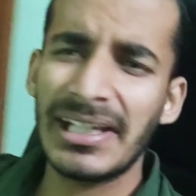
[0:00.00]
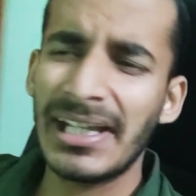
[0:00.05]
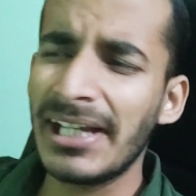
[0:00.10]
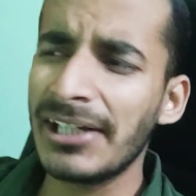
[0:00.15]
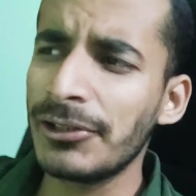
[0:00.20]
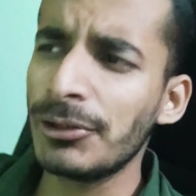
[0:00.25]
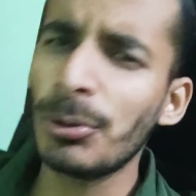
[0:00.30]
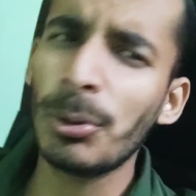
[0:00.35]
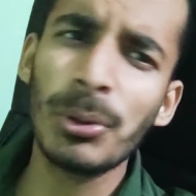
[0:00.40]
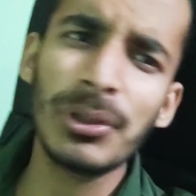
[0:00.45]

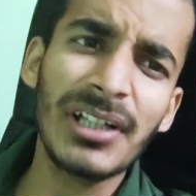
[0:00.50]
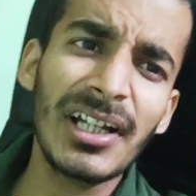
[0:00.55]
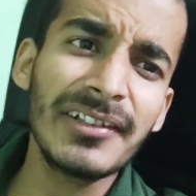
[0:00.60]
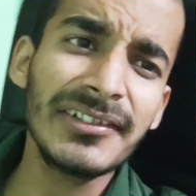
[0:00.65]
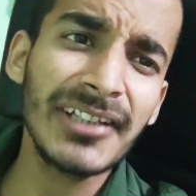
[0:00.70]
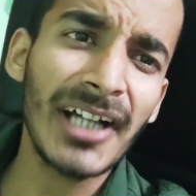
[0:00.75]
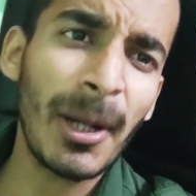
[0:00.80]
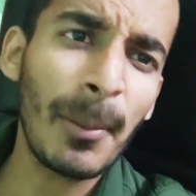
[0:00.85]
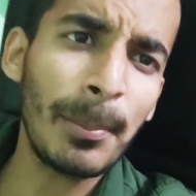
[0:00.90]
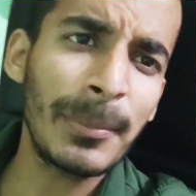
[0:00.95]
एक छोटा
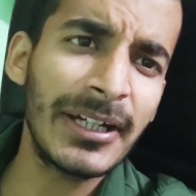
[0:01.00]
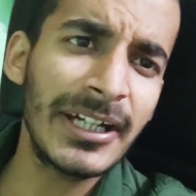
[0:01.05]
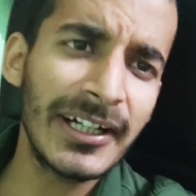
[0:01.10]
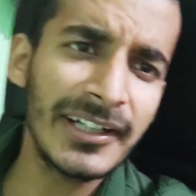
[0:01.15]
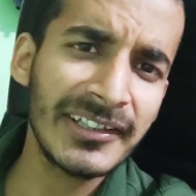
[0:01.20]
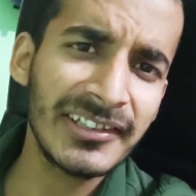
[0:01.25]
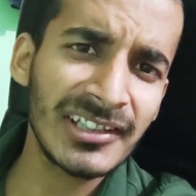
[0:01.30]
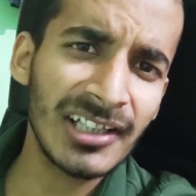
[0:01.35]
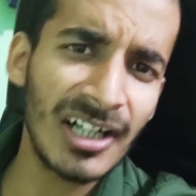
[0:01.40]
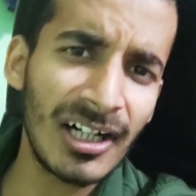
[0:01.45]
सा
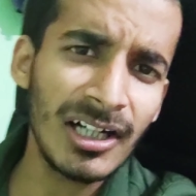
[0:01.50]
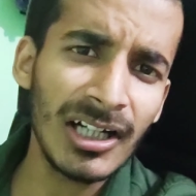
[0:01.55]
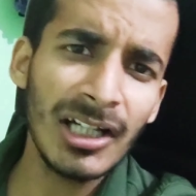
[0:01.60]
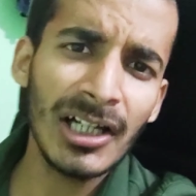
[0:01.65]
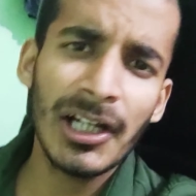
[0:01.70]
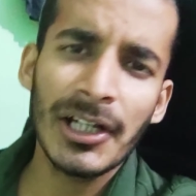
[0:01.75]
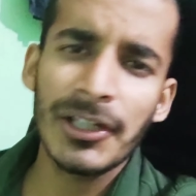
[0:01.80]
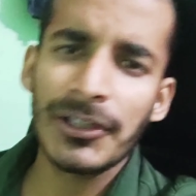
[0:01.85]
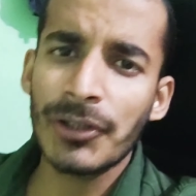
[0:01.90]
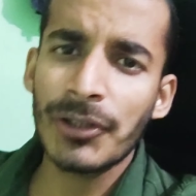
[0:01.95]
अपडेट था
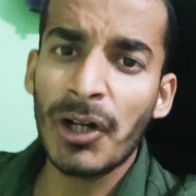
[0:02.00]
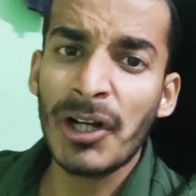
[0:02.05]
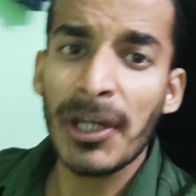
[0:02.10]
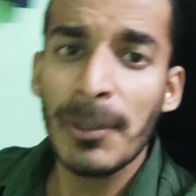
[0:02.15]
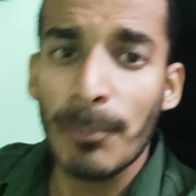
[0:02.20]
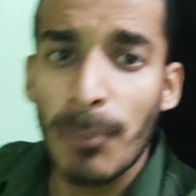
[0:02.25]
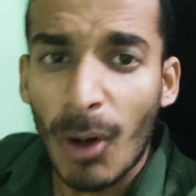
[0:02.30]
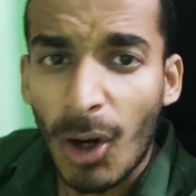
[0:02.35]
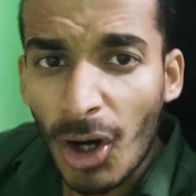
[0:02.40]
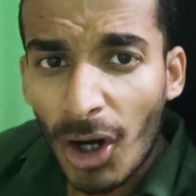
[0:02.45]

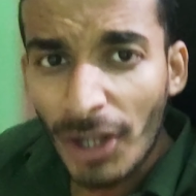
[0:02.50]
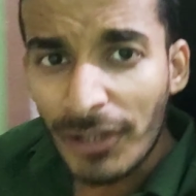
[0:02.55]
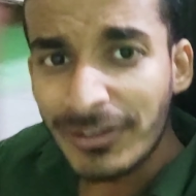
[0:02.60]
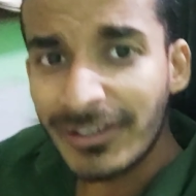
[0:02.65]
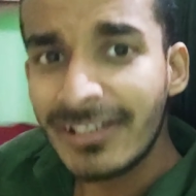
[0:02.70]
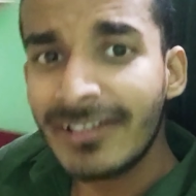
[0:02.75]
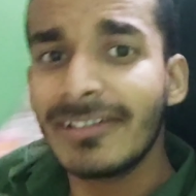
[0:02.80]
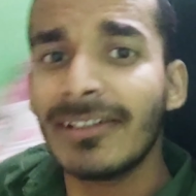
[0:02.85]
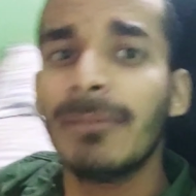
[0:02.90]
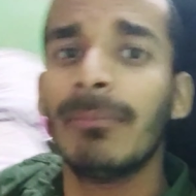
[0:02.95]
क्योंकि बहुत
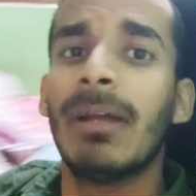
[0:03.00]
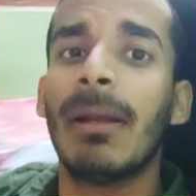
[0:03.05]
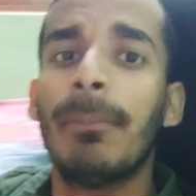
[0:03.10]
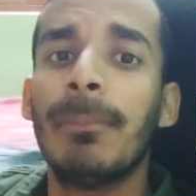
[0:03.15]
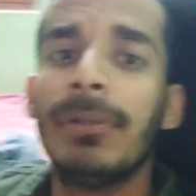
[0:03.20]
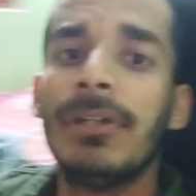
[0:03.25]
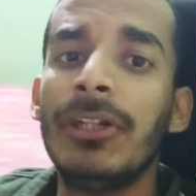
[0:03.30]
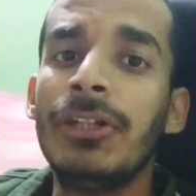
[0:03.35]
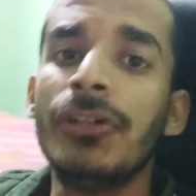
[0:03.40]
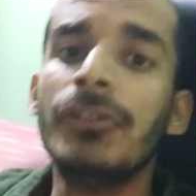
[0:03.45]
दिन से मैं
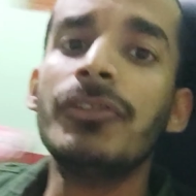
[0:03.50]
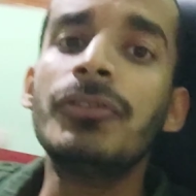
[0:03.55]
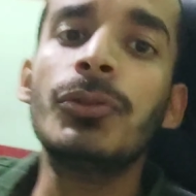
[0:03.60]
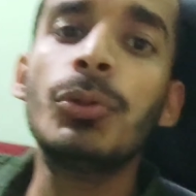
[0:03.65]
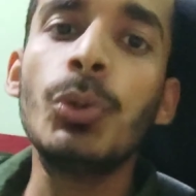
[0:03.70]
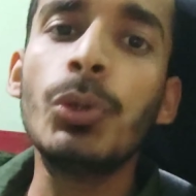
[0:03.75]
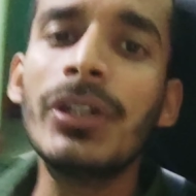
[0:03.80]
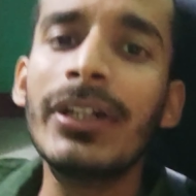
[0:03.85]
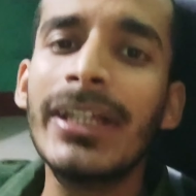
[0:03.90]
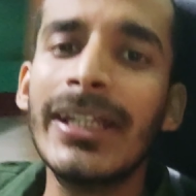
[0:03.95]
वीडियो
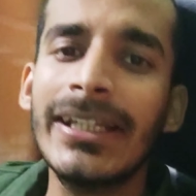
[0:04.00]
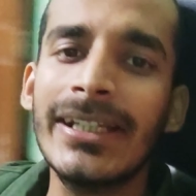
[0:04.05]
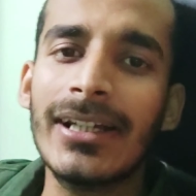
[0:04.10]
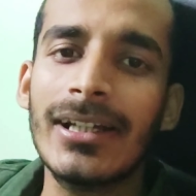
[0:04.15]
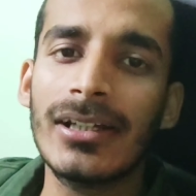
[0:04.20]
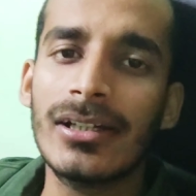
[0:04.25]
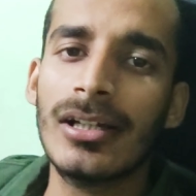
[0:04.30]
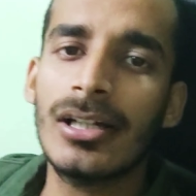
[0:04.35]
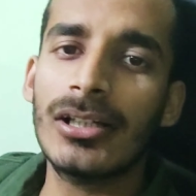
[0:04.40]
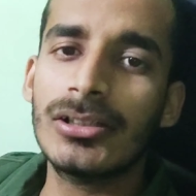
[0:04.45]
शूट नहीं
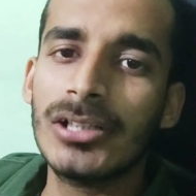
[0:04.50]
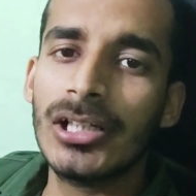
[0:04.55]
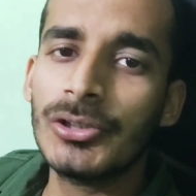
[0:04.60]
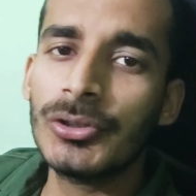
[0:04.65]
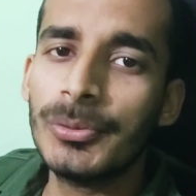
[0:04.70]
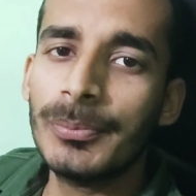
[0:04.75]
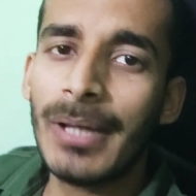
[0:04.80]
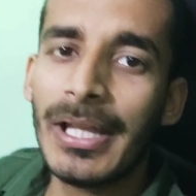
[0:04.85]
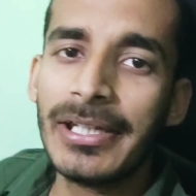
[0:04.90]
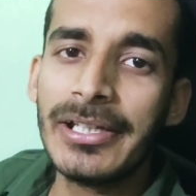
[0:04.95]
कर रहा था
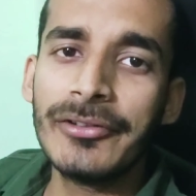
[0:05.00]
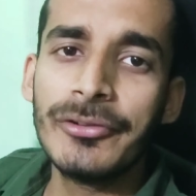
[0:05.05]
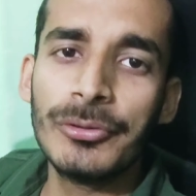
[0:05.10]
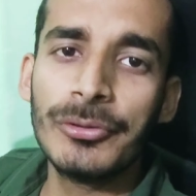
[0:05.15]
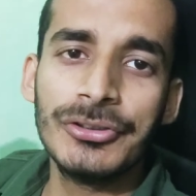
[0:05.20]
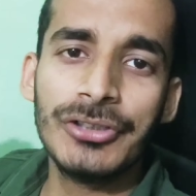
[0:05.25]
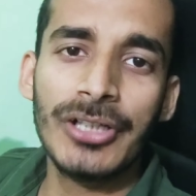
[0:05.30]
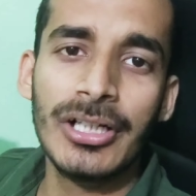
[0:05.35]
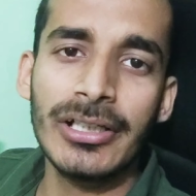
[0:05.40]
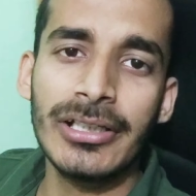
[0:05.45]
तो मैंने
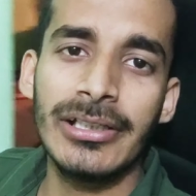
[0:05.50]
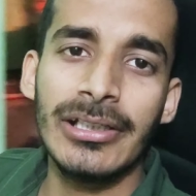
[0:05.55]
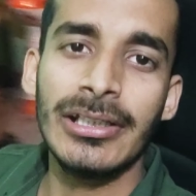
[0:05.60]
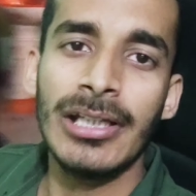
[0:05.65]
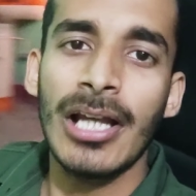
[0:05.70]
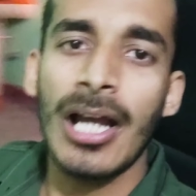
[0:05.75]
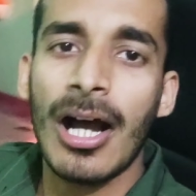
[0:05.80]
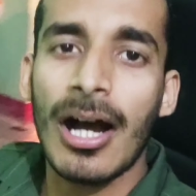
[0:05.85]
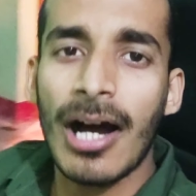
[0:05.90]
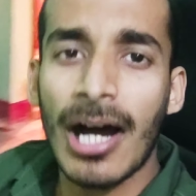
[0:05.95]
सोचा
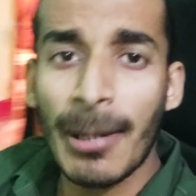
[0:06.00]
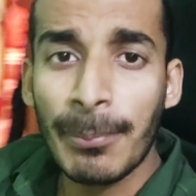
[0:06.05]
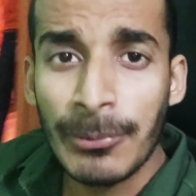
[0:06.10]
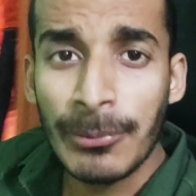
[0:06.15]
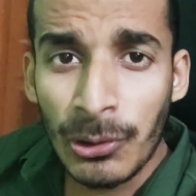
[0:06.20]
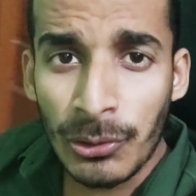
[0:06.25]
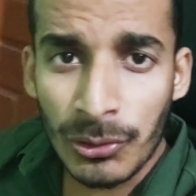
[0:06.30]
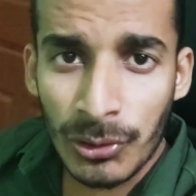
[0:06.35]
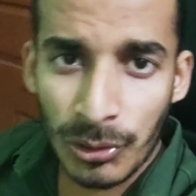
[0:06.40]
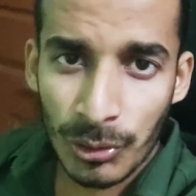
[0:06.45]
कि
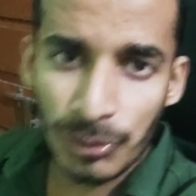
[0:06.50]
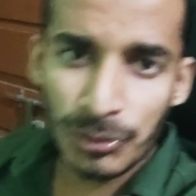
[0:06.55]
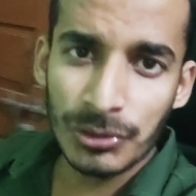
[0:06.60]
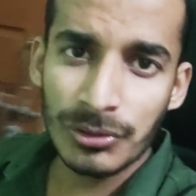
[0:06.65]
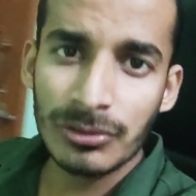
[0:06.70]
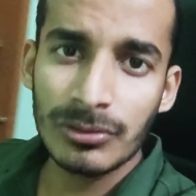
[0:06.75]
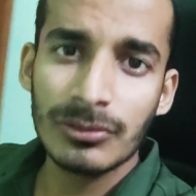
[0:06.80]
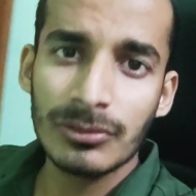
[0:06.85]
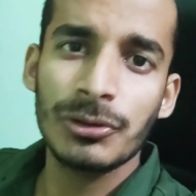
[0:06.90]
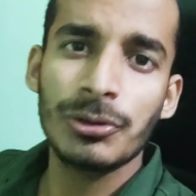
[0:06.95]
आप लोग को
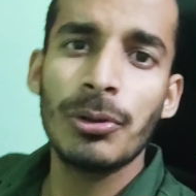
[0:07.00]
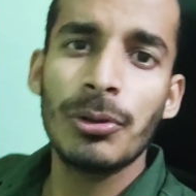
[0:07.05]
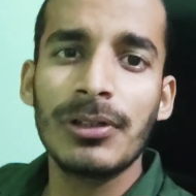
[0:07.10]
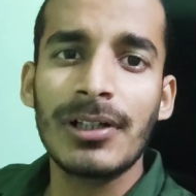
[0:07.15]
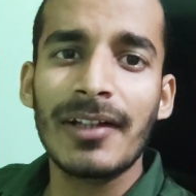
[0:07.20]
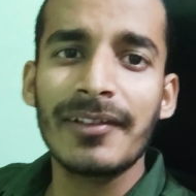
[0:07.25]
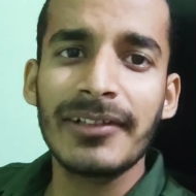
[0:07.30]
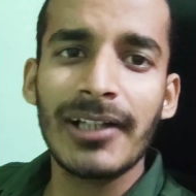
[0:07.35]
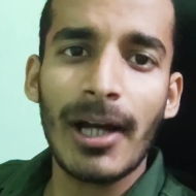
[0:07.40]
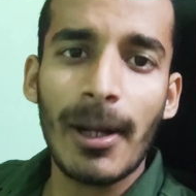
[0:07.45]

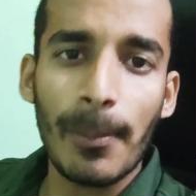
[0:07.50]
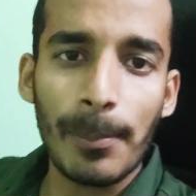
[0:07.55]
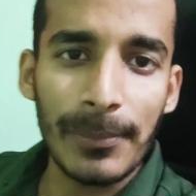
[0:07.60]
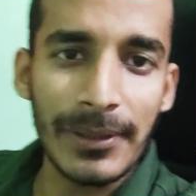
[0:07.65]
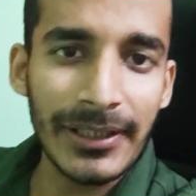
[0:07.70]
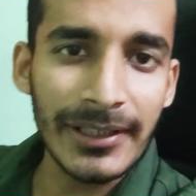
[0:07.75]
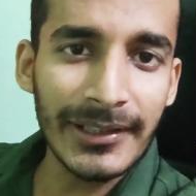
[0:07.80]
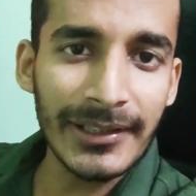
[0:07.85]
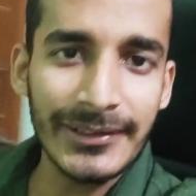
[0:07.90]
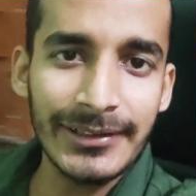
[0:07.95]
छोटा सा
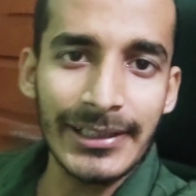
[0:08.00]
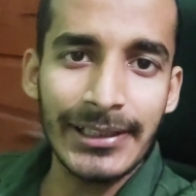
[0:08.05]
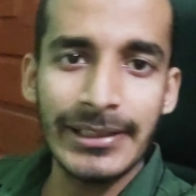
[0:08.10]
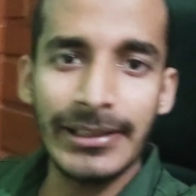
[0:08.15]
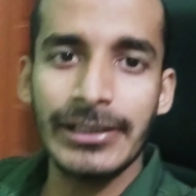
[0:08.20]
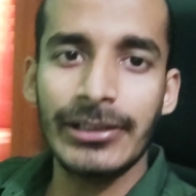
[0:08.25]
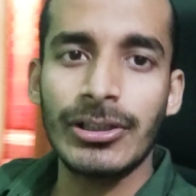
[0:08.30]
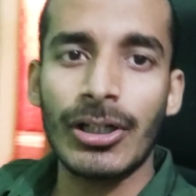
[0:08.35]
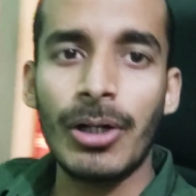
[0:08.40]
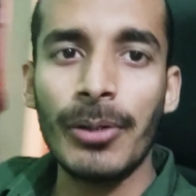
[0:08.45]
अपडेट
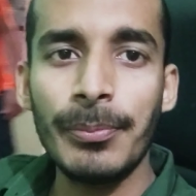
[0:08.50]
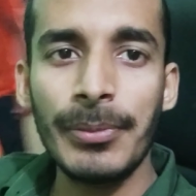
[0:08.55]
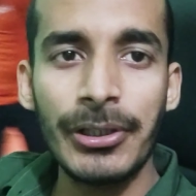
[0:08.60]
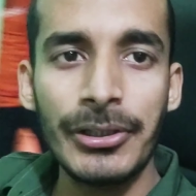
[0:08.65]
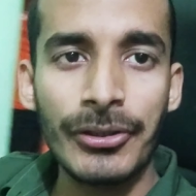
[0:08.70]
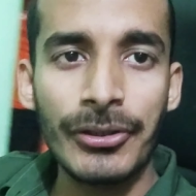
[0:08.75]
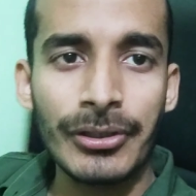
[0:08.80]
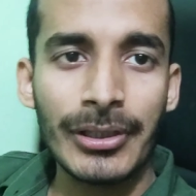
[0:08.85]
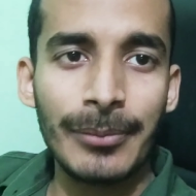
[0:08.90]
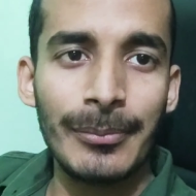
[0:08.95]
दे देता हूँ
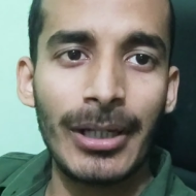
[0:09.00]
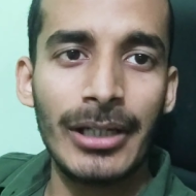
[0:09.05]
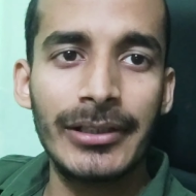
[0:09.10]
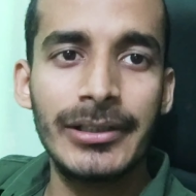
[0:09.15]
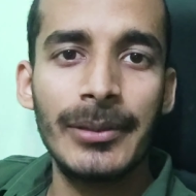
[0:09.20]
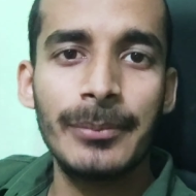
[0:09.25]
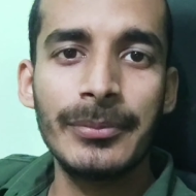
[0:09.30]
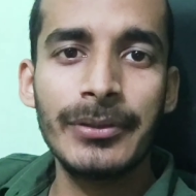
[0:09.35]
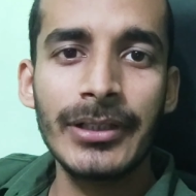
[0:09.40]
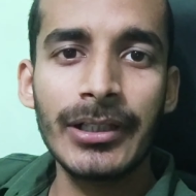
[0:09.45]
वीडियो के
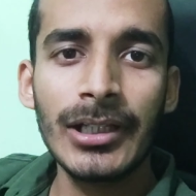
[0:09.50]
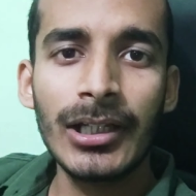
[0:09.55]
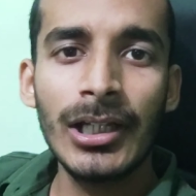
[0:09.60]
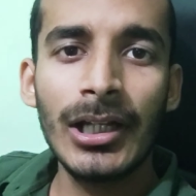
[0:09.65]
माध्यम से